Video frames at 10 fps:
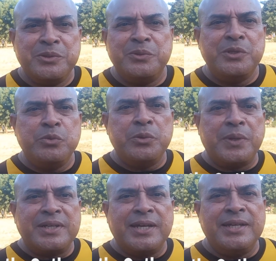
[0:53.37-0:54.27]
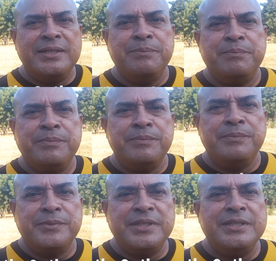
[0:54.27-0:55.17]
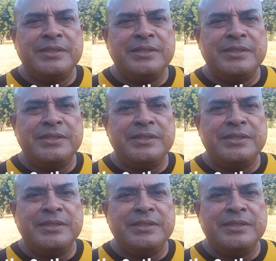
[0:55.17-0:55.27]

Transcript: yo estoy nuevo acá. Ah, vos también.